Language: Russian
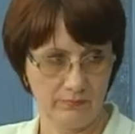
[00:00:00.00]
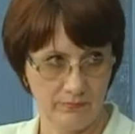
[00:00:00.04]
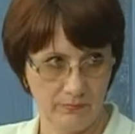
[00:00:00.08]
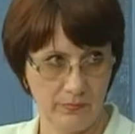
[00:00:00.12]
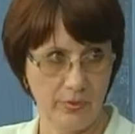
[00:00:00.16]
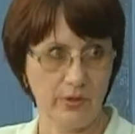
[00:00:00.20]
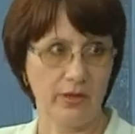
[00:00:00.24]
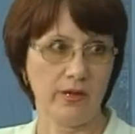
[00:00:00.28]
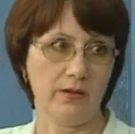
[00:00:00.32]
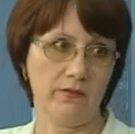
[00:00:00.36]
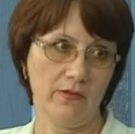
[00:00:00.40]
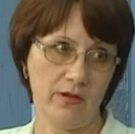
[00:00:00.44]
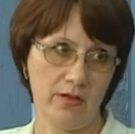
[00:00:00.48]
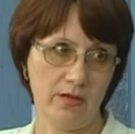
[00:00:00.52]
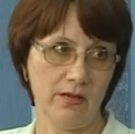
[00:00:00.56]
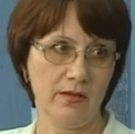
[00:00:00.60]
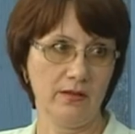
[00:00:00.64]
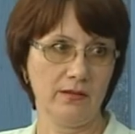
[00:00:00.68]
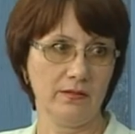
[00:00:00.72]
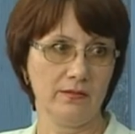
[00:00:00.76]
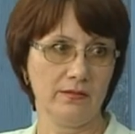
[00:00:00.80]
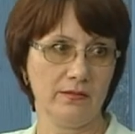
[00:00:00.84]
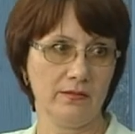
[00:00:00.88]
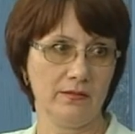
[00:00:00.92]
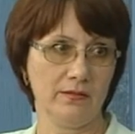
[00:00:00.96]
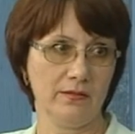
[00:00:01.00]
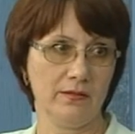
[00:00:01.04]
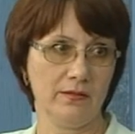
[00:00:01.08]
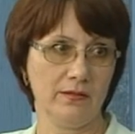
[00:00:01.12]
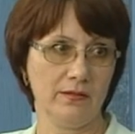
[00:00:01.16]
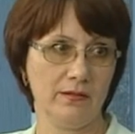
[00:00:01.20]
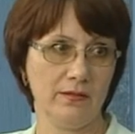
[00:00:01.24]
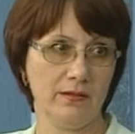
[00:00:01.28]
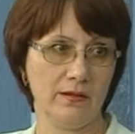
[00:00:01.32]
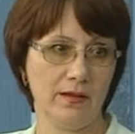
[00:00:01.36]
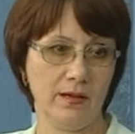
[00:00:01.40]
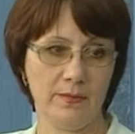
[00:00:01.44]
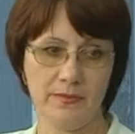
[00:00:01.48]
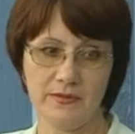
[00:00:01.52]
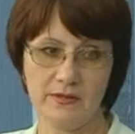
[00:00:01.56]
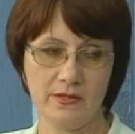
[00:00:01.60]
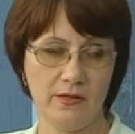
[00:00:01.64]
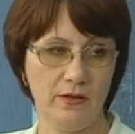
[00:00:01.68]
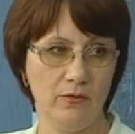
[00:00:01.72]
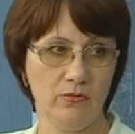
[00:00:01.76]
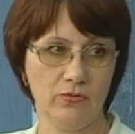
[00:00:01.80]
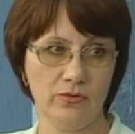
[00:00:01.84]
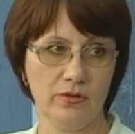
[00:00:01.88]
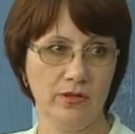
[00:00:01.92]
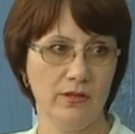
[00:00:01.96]
Правильно.
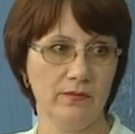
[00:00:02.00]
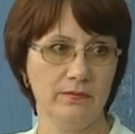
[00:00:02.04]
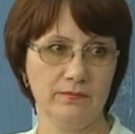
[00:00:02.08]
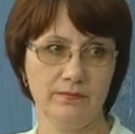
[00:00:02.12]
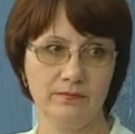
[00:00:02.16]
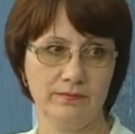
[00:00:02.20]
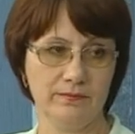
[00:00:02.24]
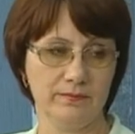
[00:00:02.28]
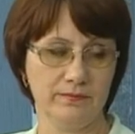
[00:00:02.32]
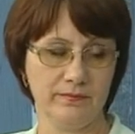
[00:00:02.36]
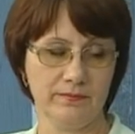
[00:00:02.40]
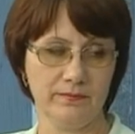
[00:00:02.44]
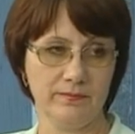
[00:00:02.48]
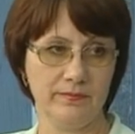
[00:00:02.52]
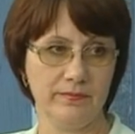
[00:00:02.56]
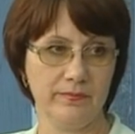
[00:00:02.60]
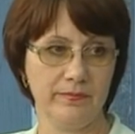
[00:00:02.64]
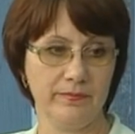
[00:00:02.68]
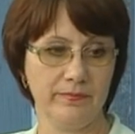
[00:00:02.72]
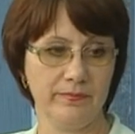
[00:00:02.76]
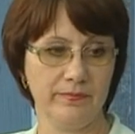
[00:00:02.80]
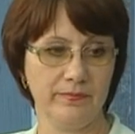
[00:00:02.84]
Абсолютно. Хорошо. У меня еще